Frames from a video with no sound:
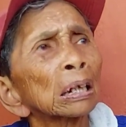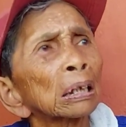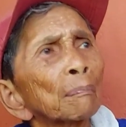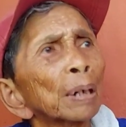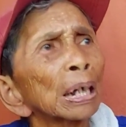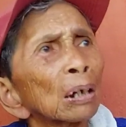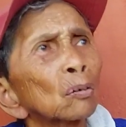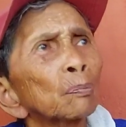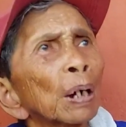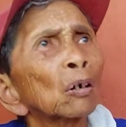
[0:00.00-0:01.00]
tambay ako.
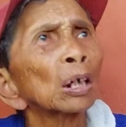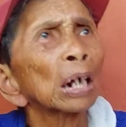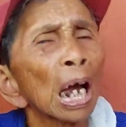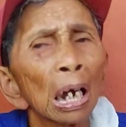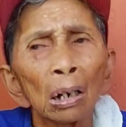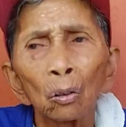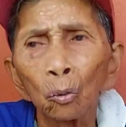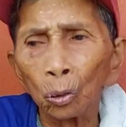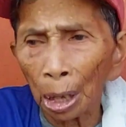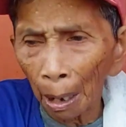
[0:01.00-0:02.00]
Pag na, uh, ah.
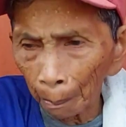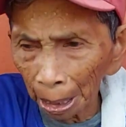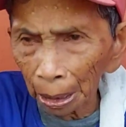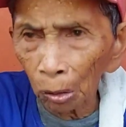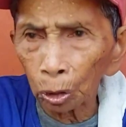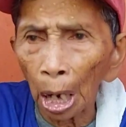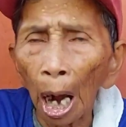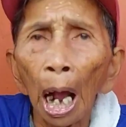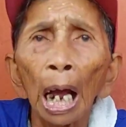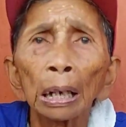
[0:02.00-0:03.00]
oh, nabalik ako na
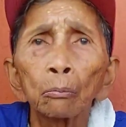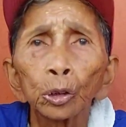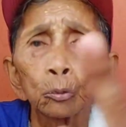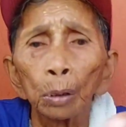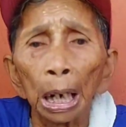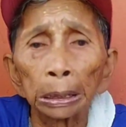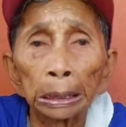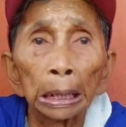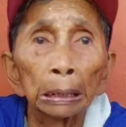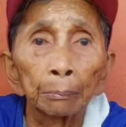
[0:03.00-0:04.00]
araw yung mga
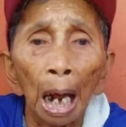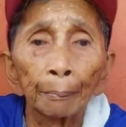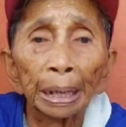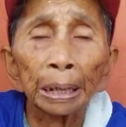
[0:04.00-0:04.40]
tinanim namin.